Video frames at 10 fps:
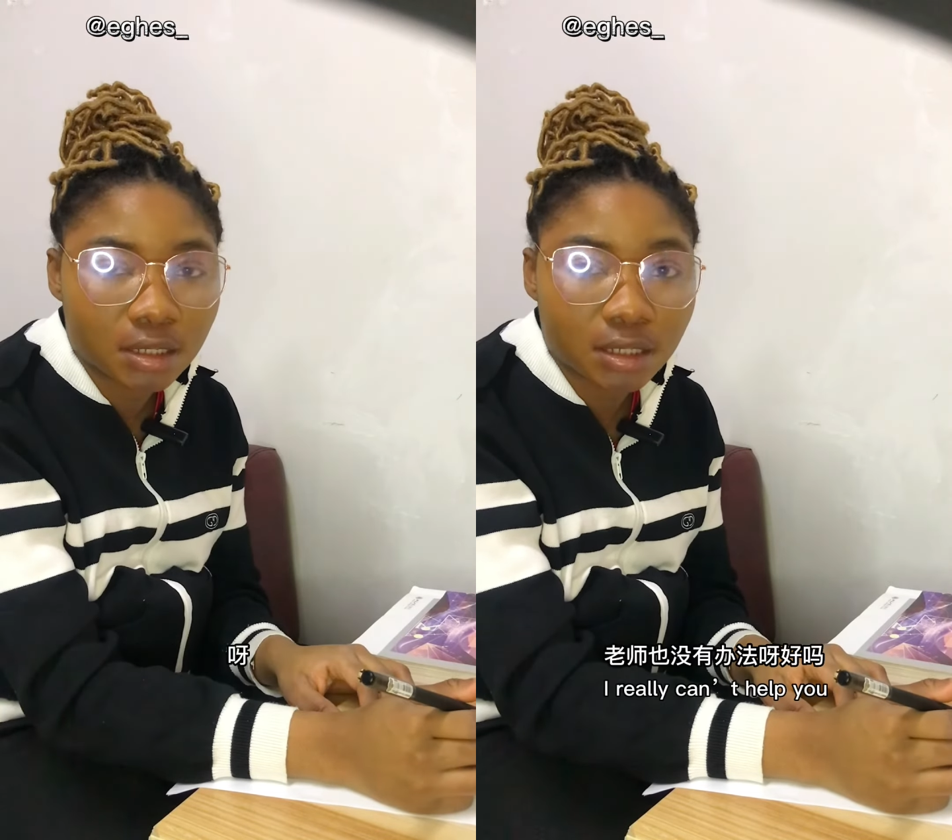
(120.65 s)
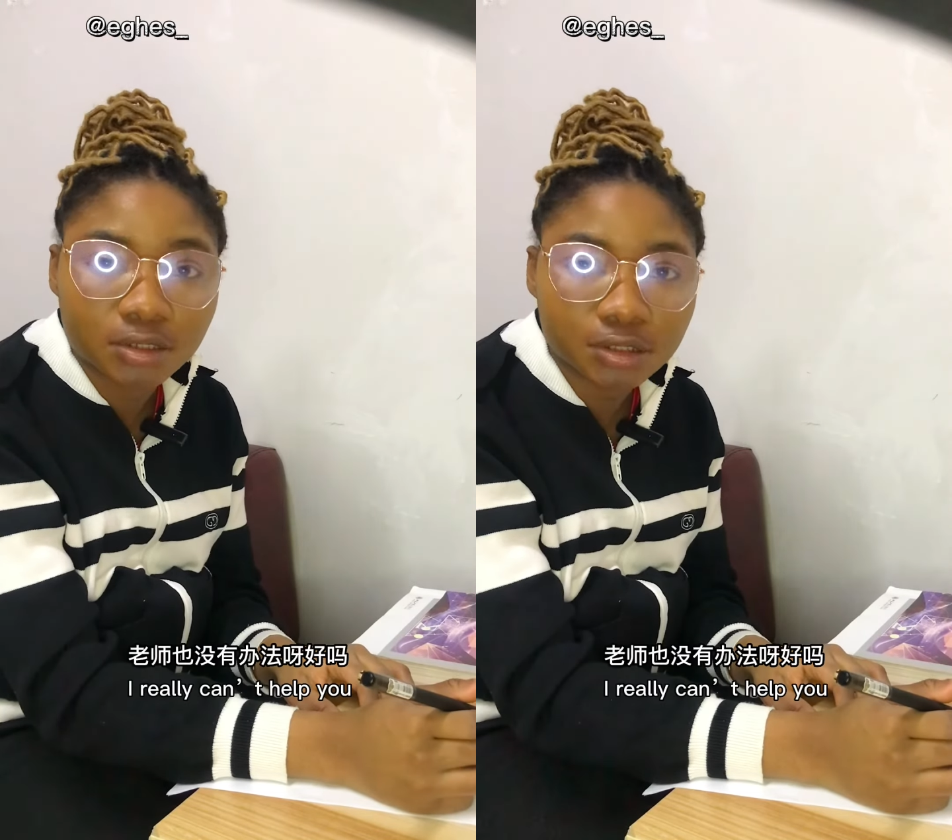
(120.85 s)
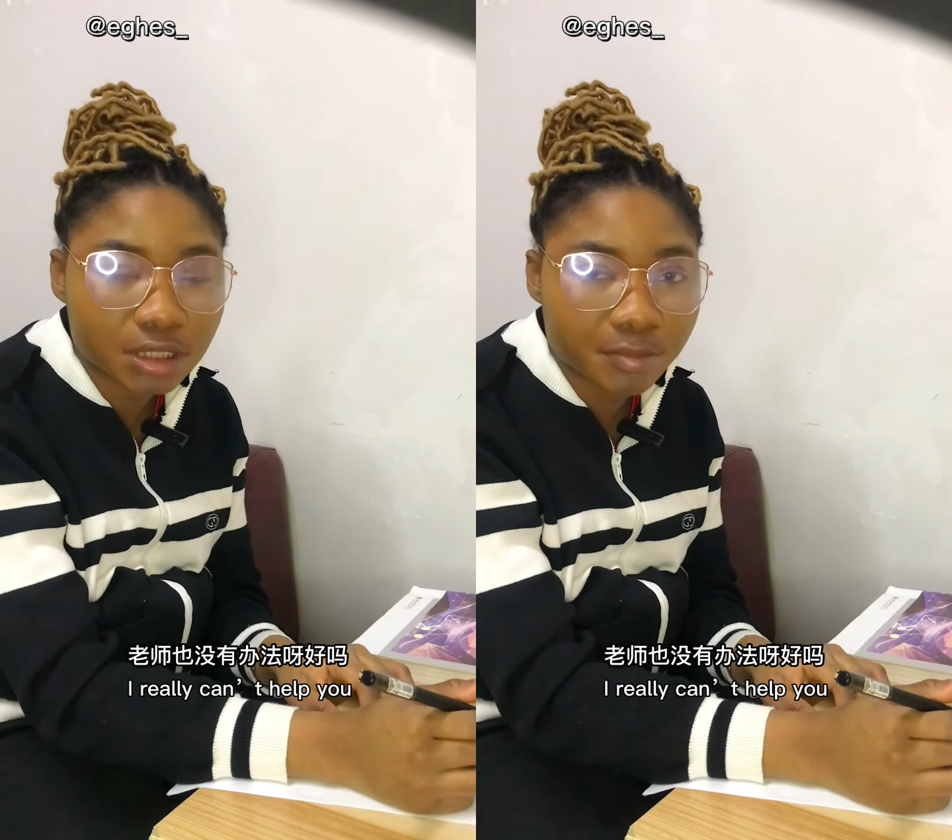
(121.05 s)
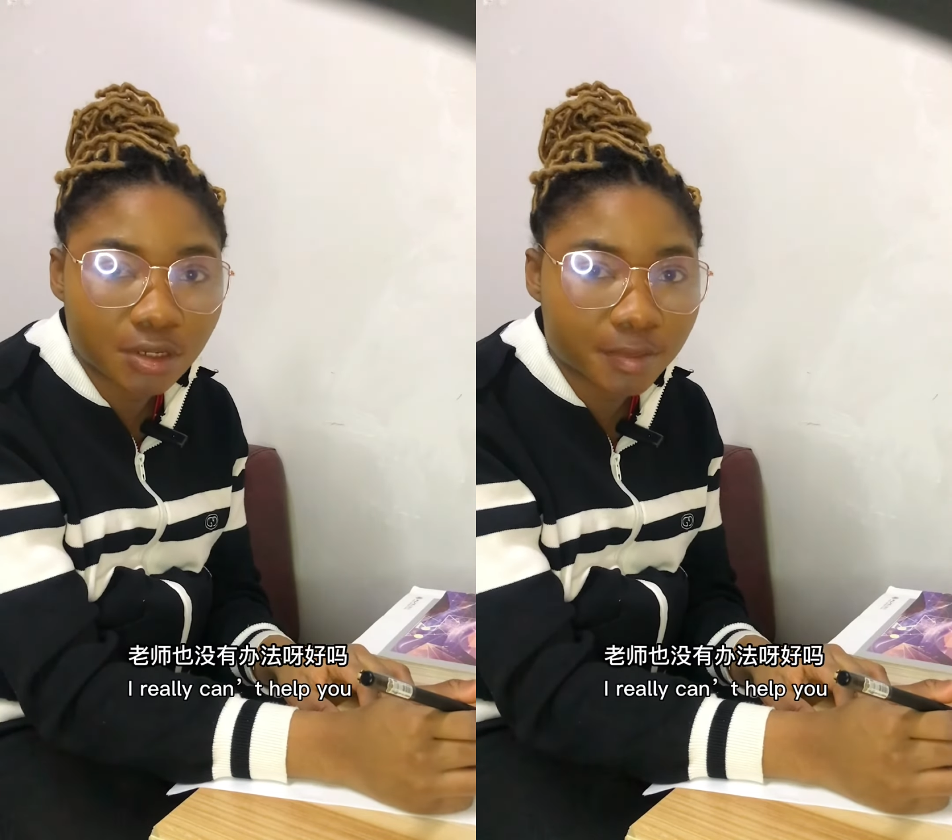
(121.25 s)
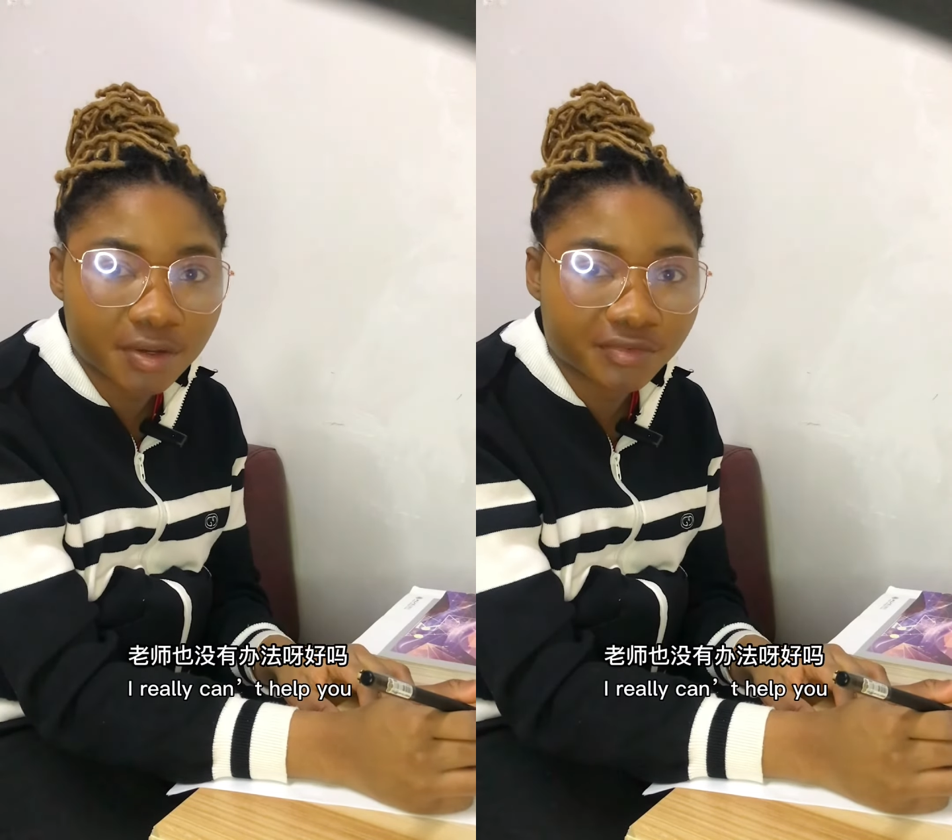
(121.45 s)
老师也没
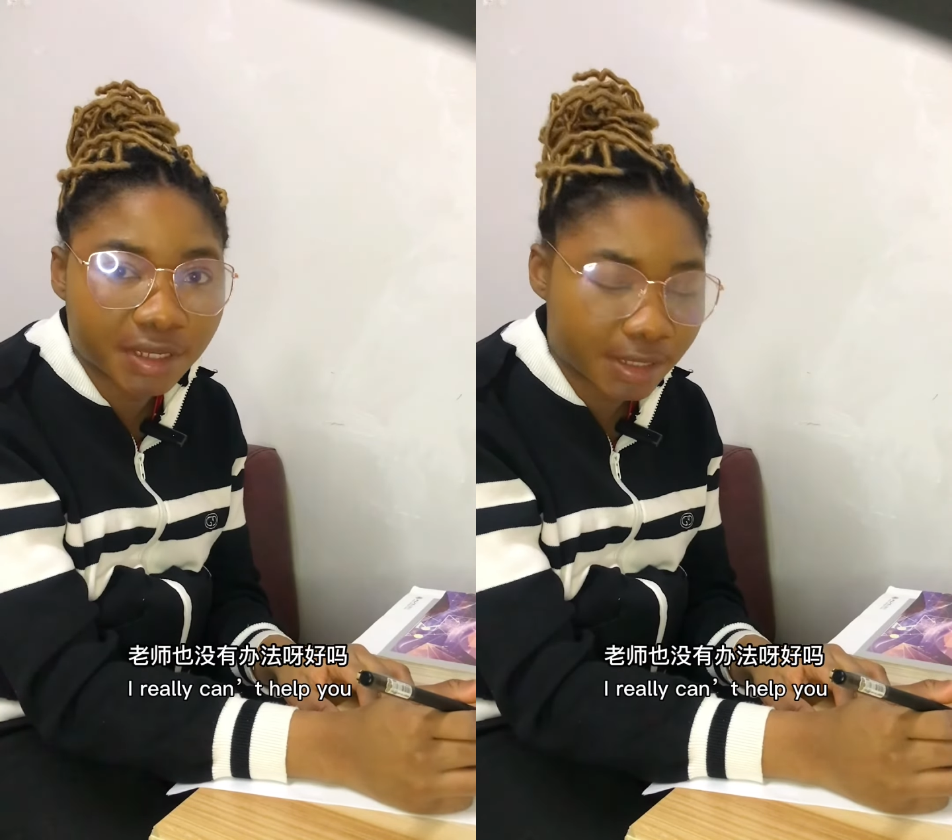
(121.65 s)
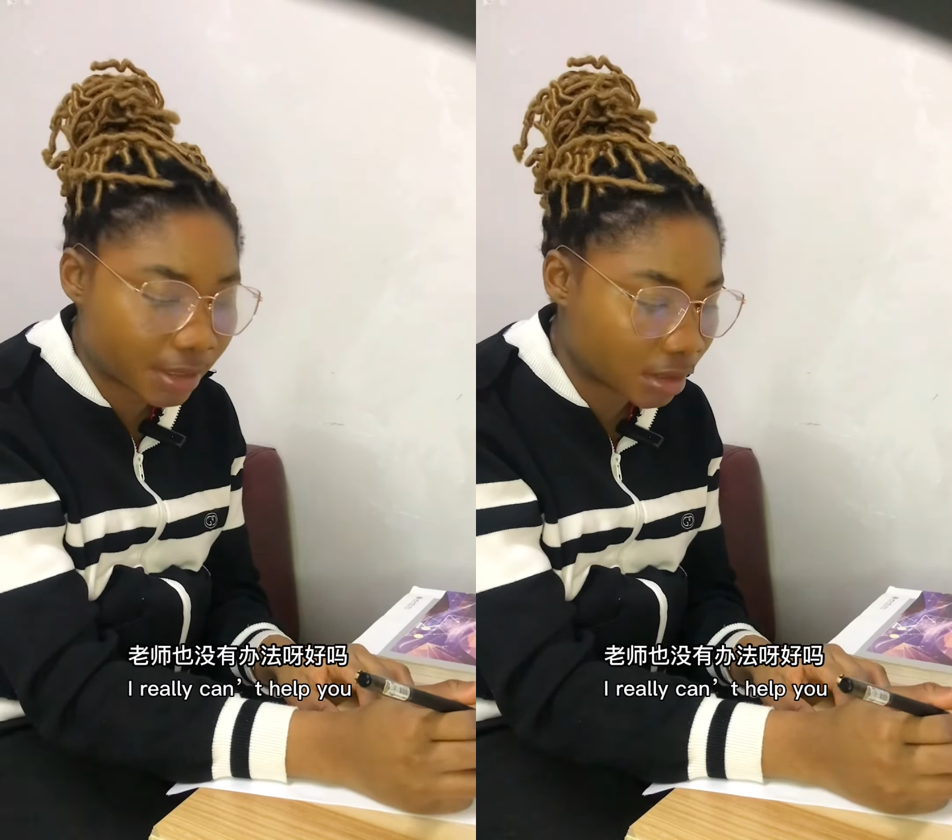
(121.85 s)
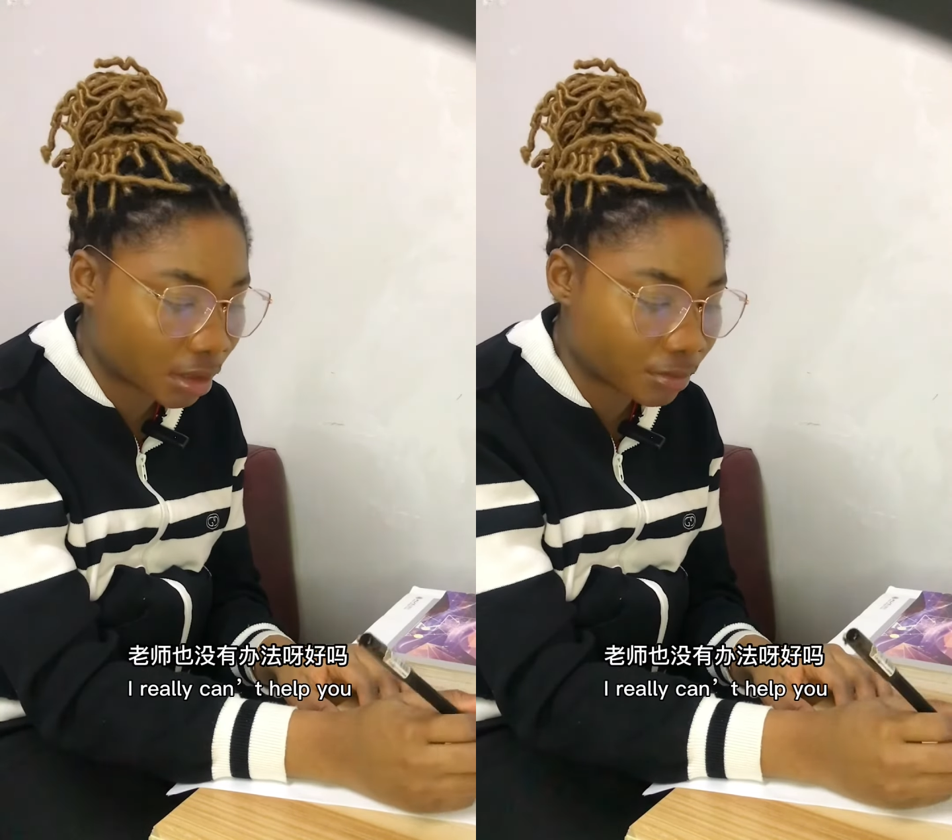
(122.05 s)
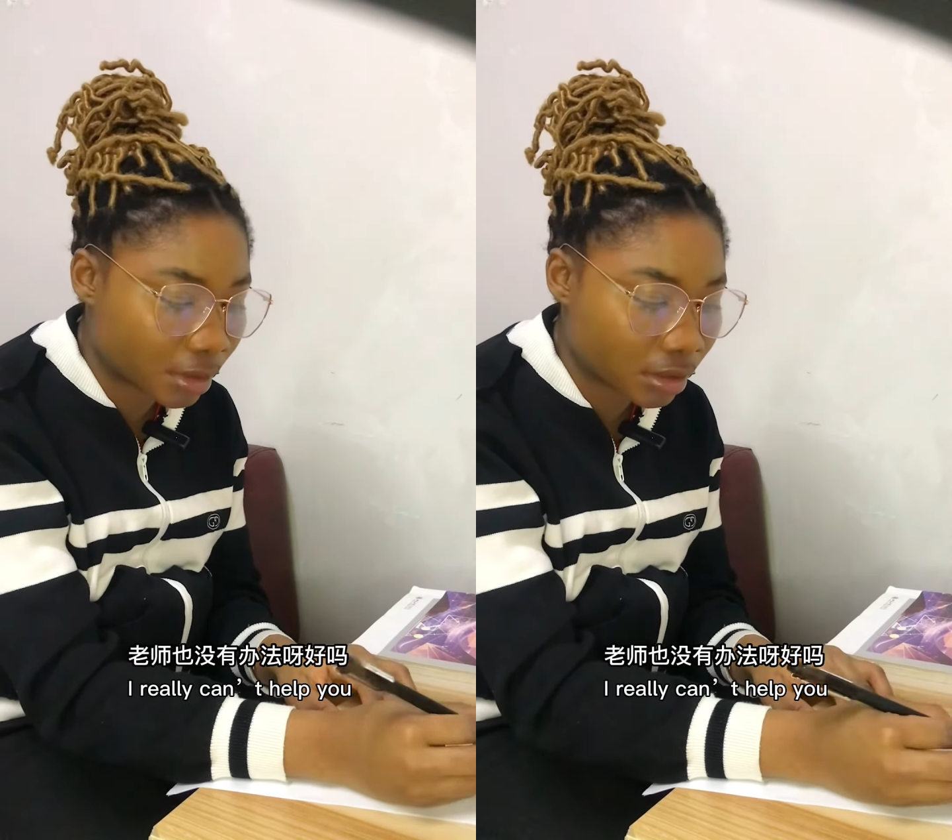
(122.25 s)
有办法呀，好。